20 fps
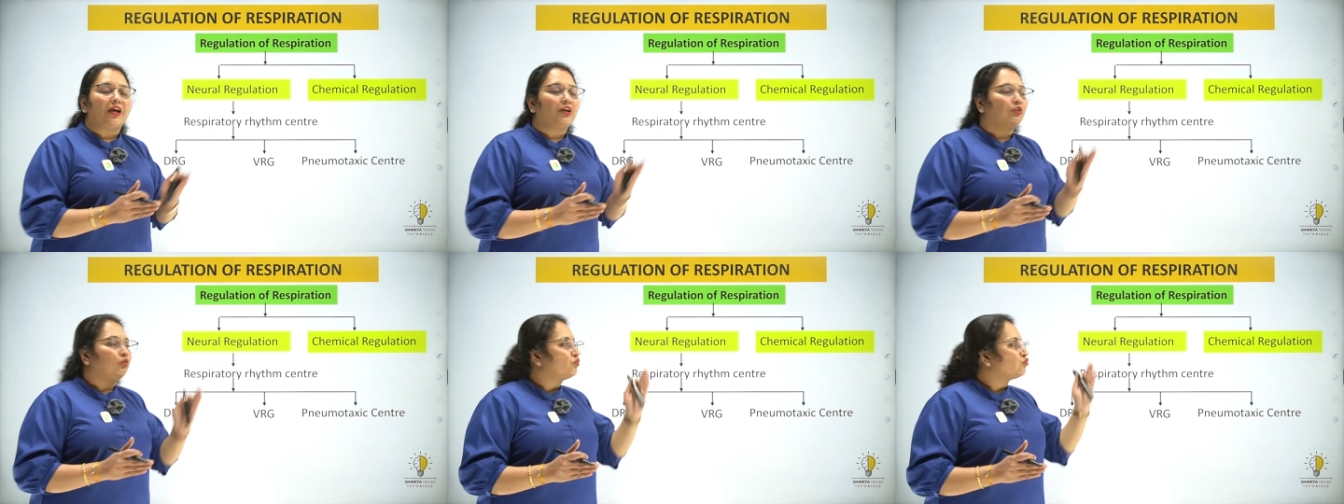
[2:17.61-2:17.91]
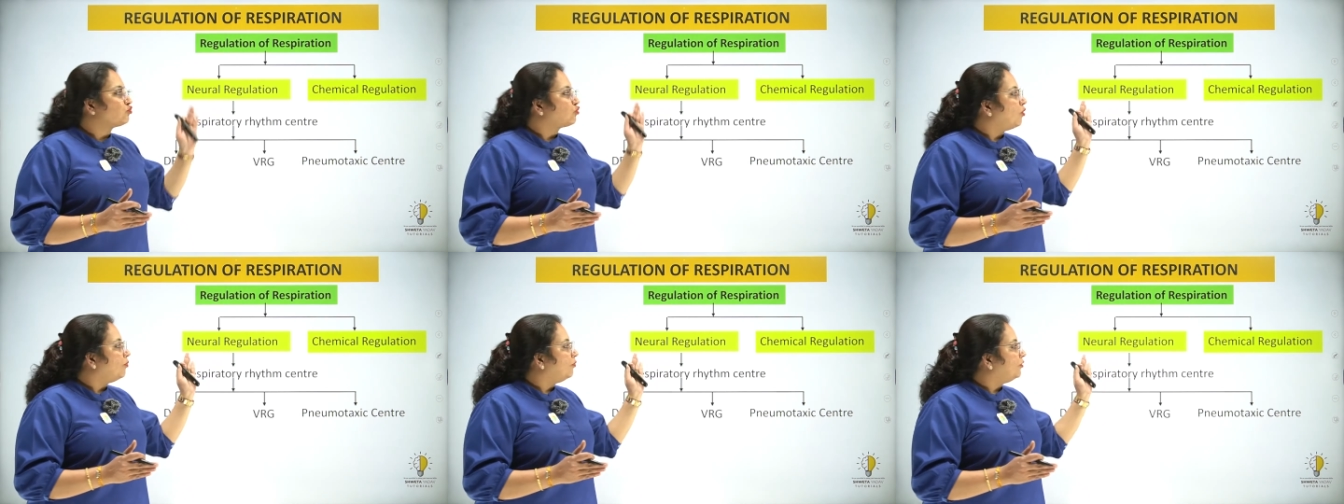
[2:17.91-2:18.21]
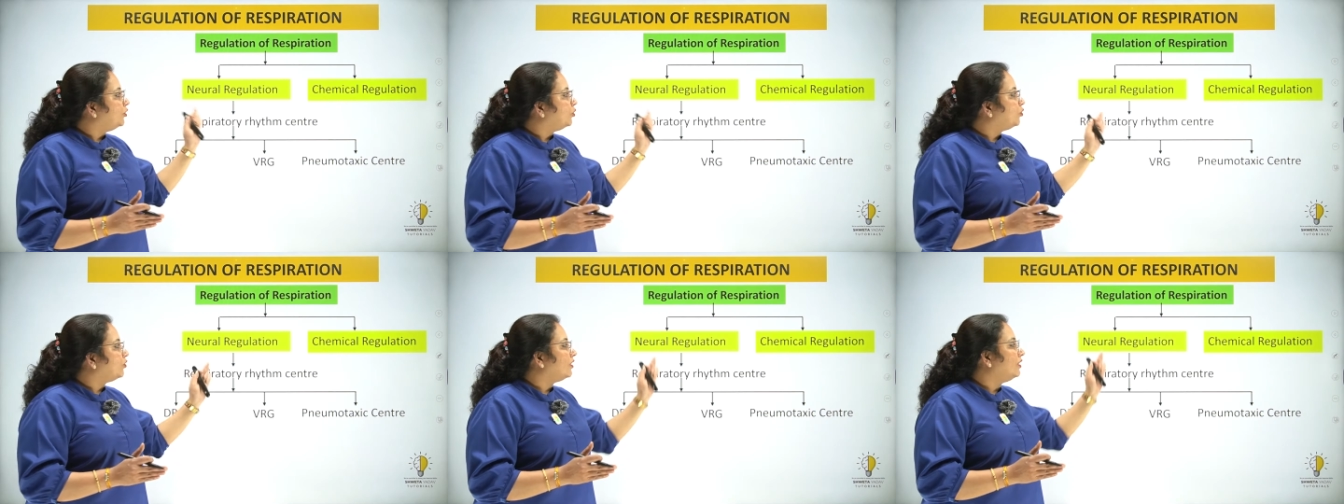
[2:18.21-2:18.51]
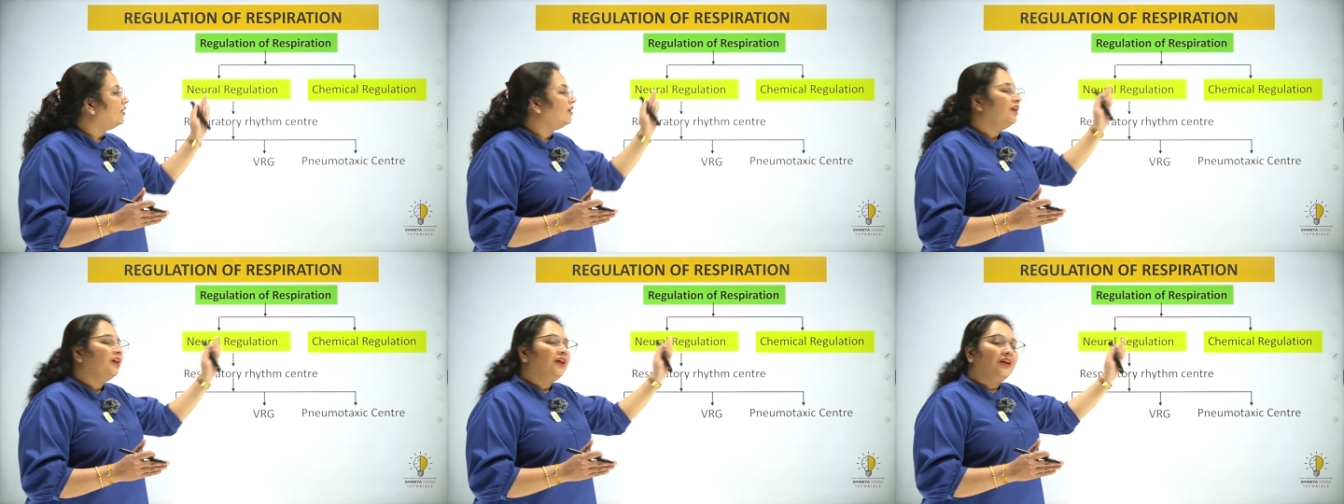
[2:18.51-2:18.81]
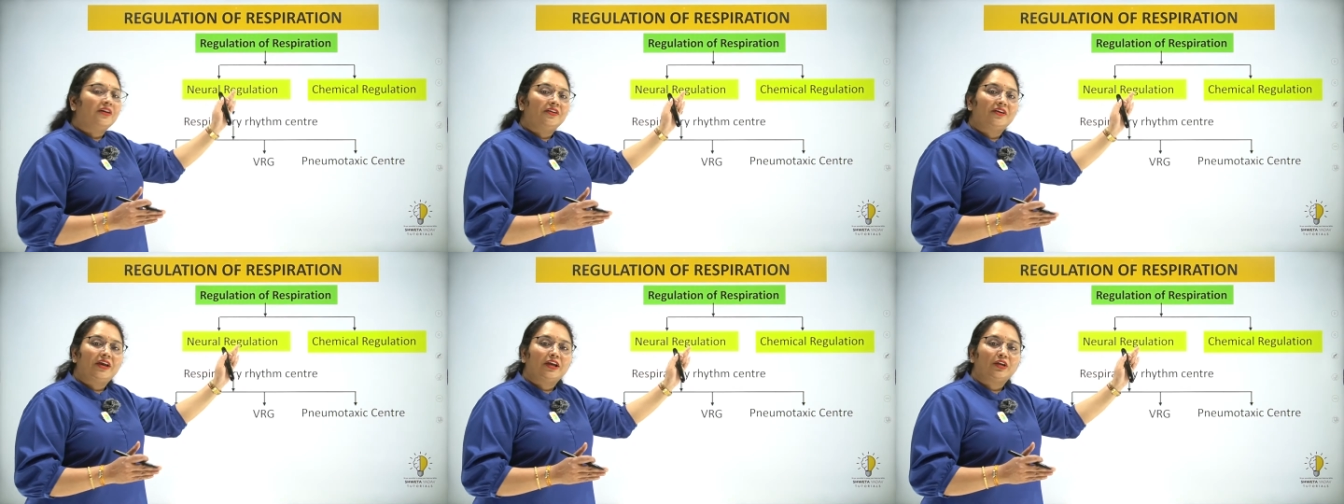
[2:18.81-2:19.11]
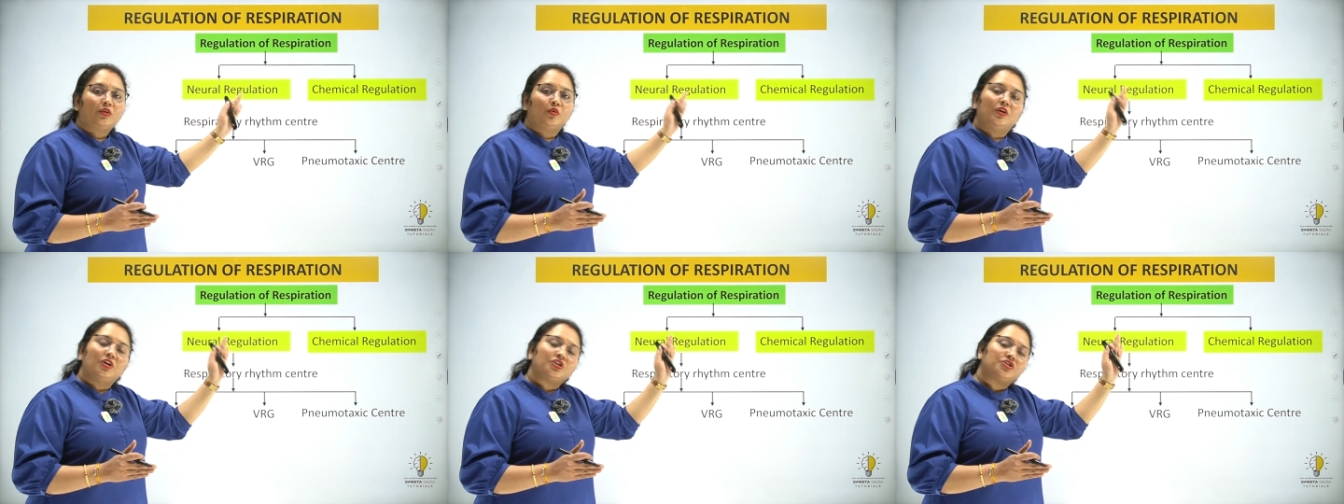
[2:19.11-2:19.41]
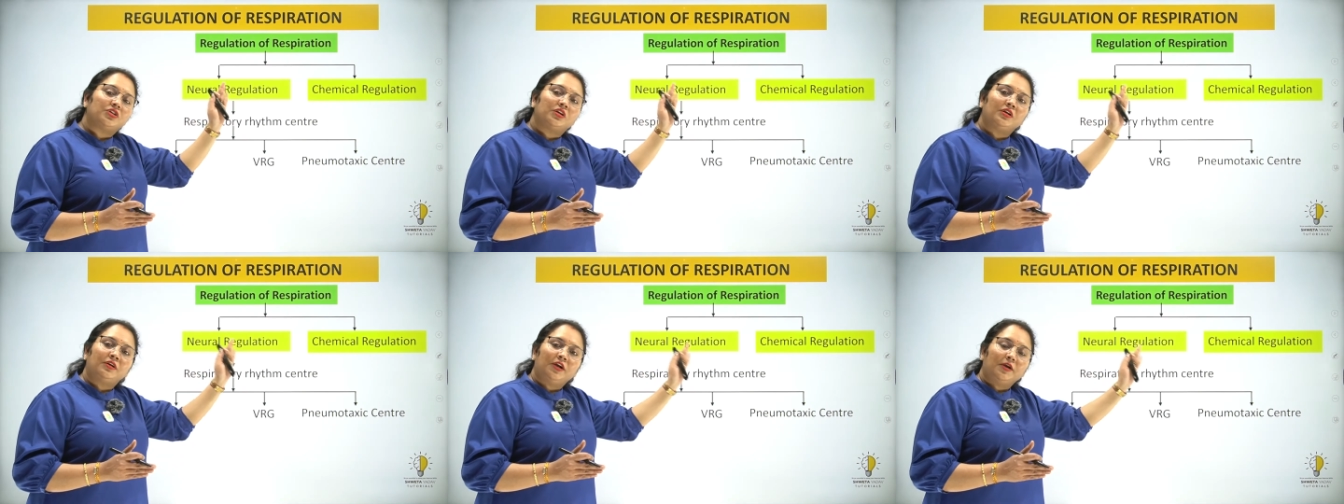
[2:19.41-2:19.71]
है तो उसको हम न्यूरल
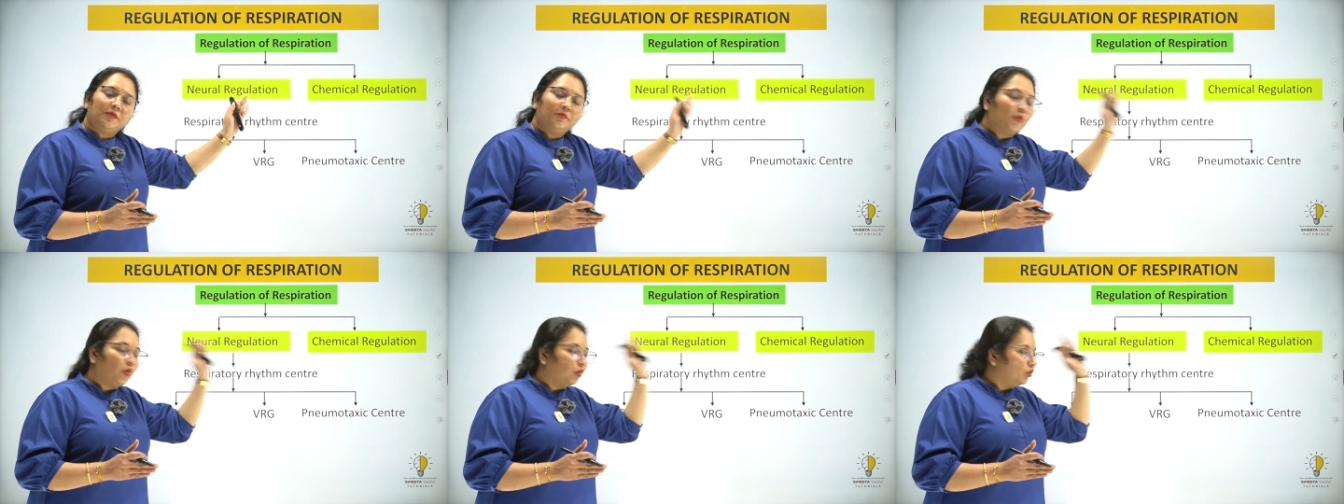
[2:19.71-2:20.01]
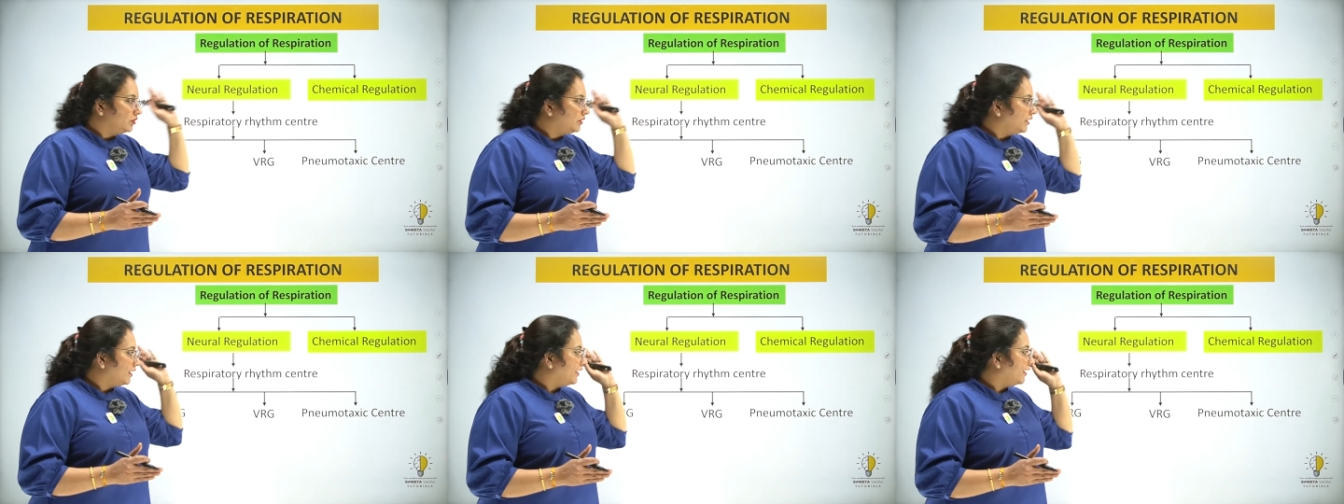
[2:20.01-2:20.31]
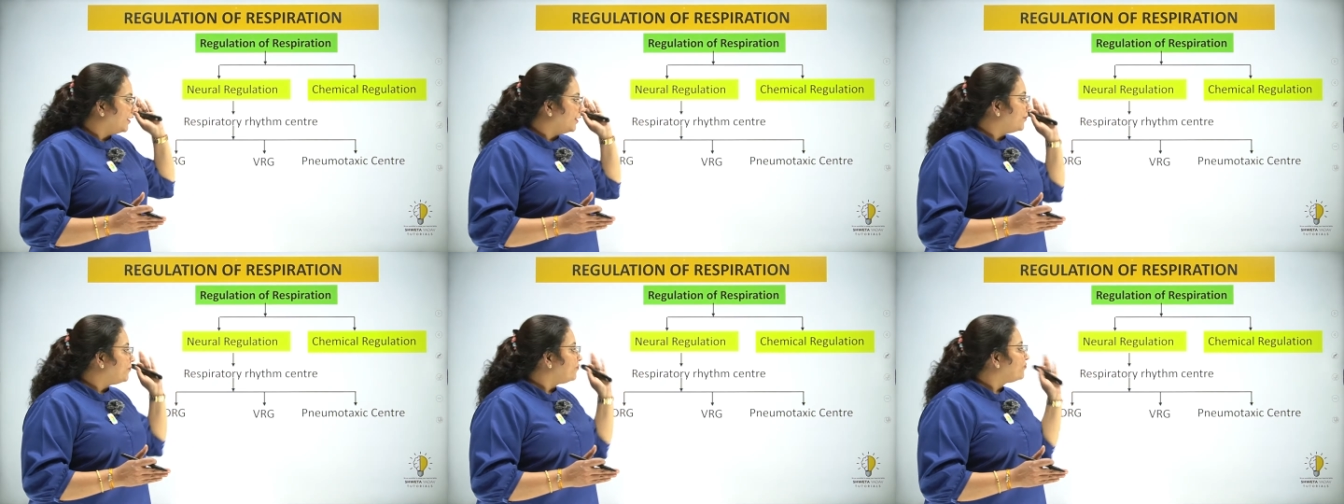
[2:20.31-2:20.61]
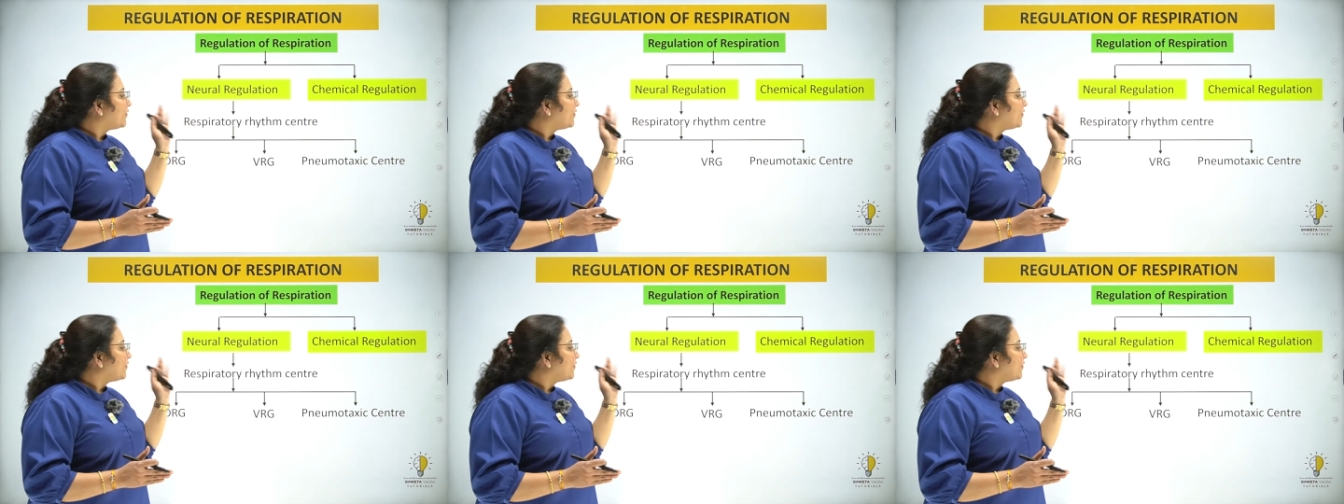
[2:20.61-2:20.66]
रेगुलेशन बोलते हैं